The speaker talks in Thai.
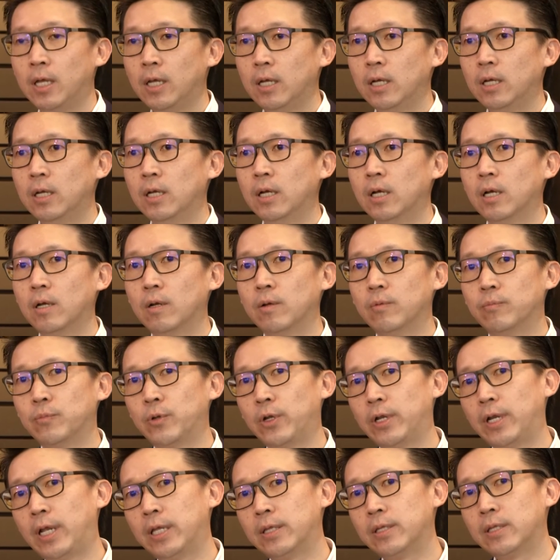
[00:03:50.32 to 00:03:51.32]
ครับเพ
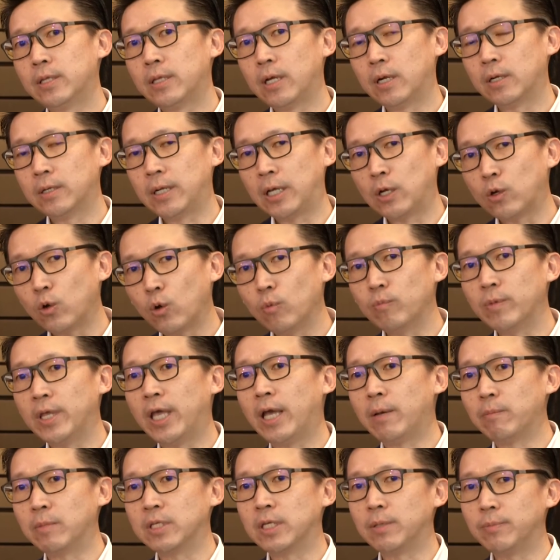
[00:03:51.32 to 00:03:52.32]
ราะฉะนั้นในกลุ่มนี้
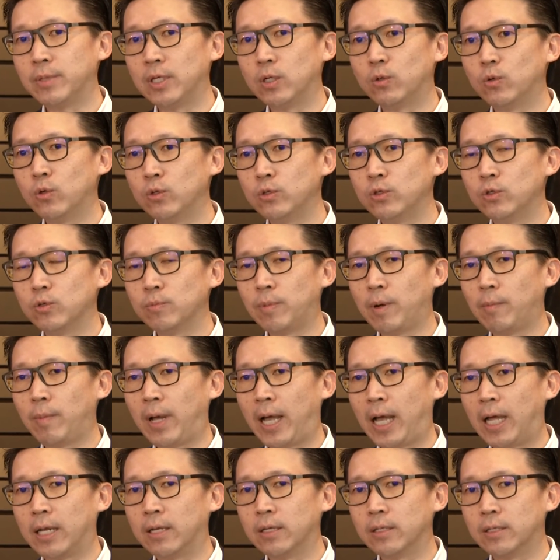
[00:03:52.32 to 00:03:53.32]
มันจะมีหุ้นอยู่ประ
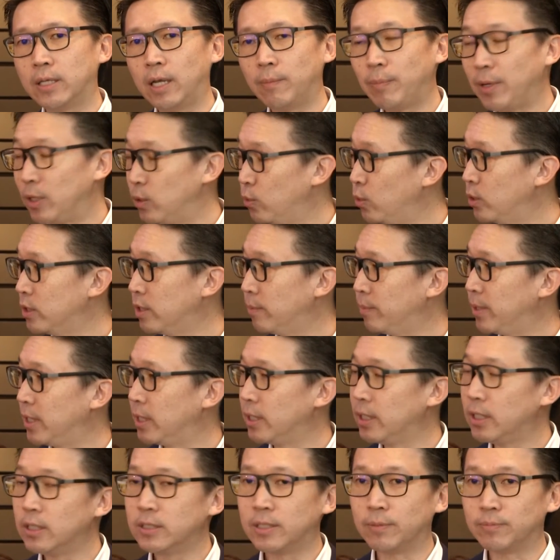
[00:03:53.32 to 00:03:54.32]
มาณ ถ้าเป็นหุ้นจะมี
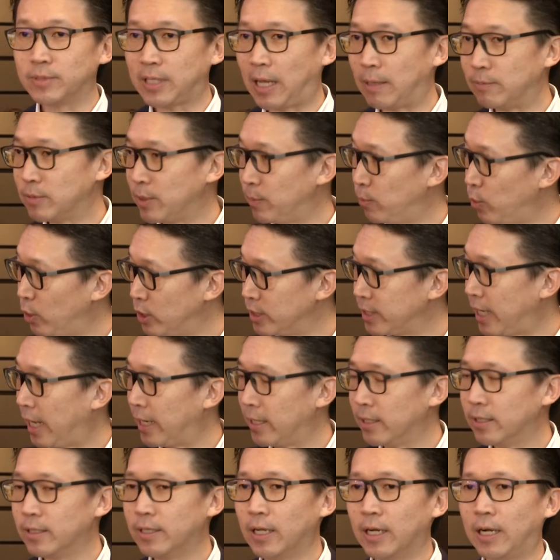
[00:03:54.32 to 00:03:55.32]
20-30 บริษัท
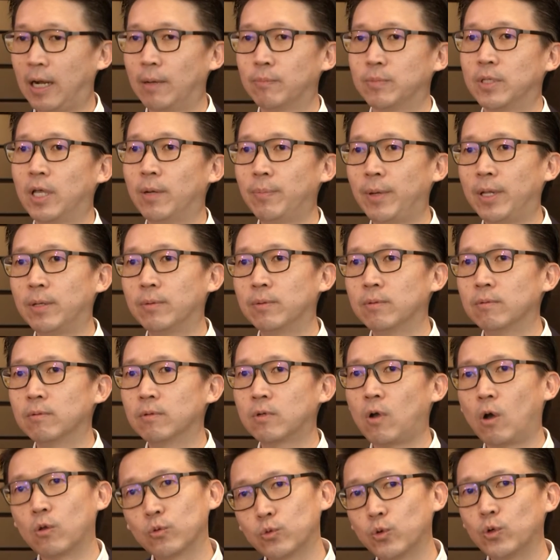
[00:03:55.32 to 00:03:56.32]
นะครับถ้าเป็น
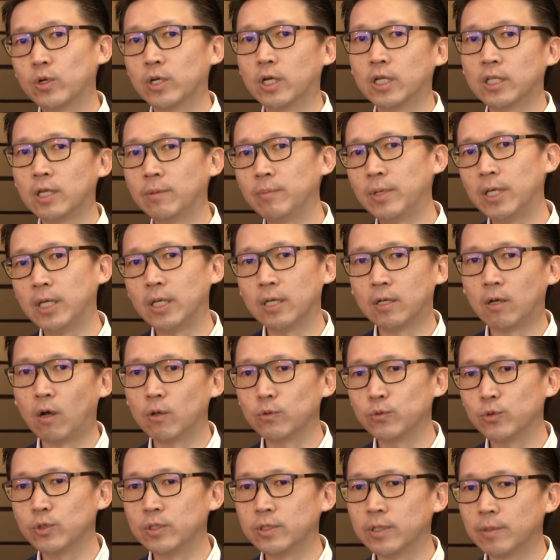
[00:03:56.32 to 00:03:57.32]
กองทุนก็จะมีกอง
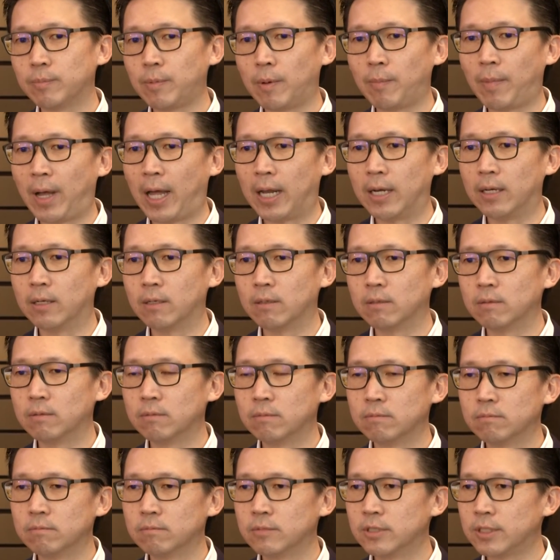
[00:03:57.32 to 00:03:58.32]
ทุนสักประมาณ
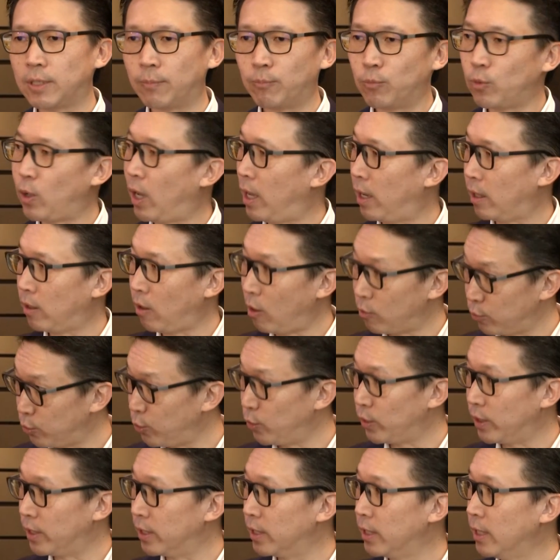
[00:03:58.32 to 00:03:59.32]
10 กว่ากอง
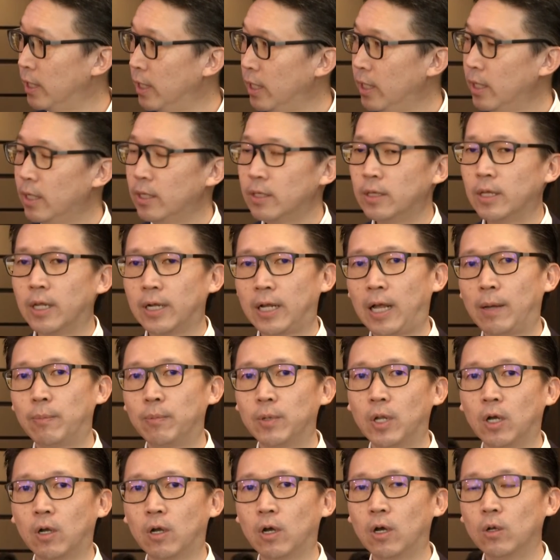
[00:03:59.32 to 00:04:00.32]
ทุนนะครับ
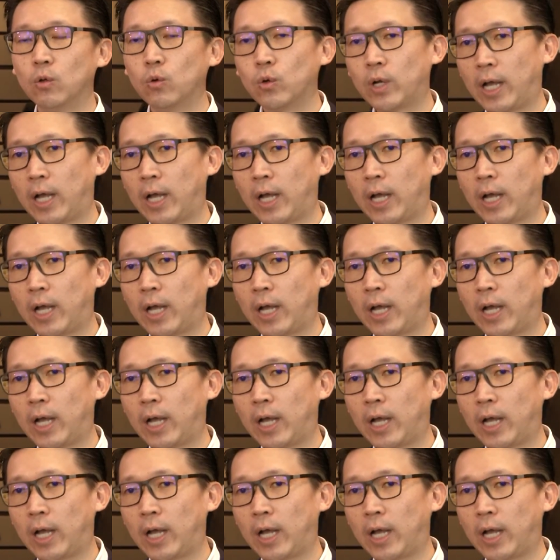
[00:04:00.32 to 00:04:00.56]
แล้วก็ลูก